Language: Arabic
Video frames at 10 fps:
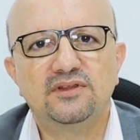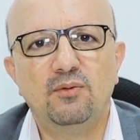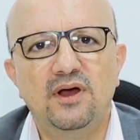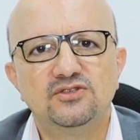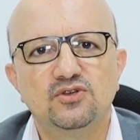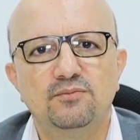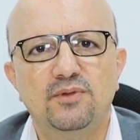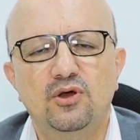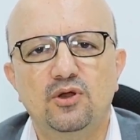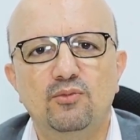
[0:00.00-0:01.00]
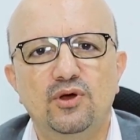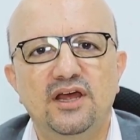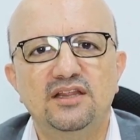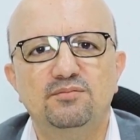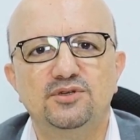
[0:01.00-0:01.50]
توازن
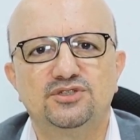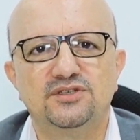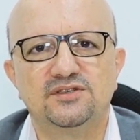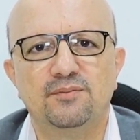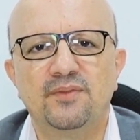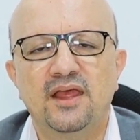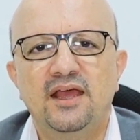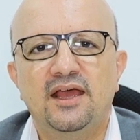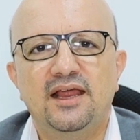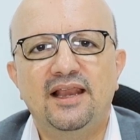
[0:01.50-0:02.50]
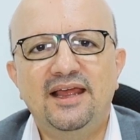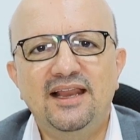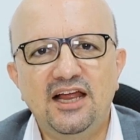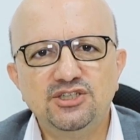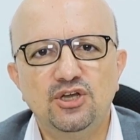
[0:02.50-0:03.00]
بالهرمونات بالجسم
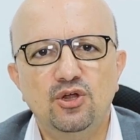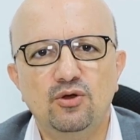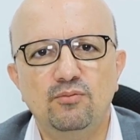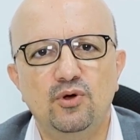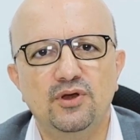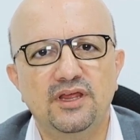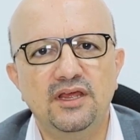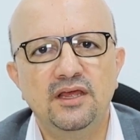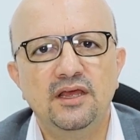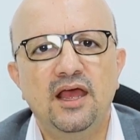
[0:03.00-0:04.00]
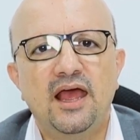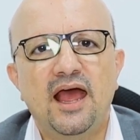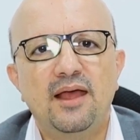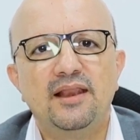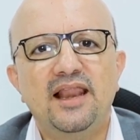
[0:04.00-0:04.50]
العلاج الهرموني
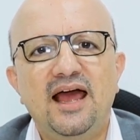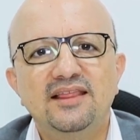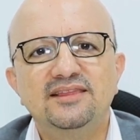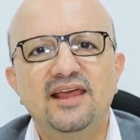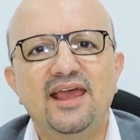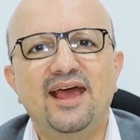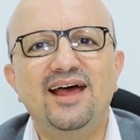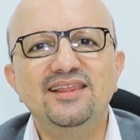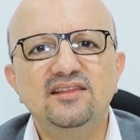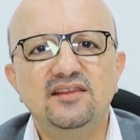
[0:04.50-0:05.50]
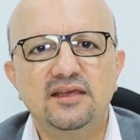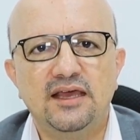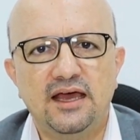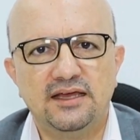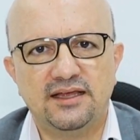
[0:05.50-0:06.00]
لحتى
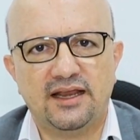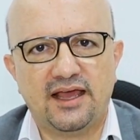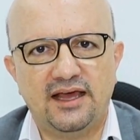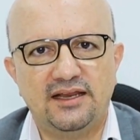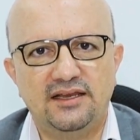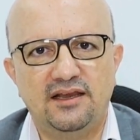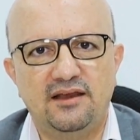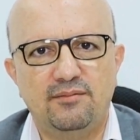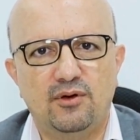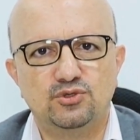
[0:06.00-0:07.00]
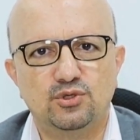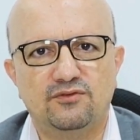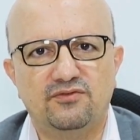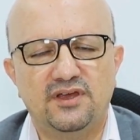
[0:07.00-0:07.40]
يغطي هذا الخلل اللي موجود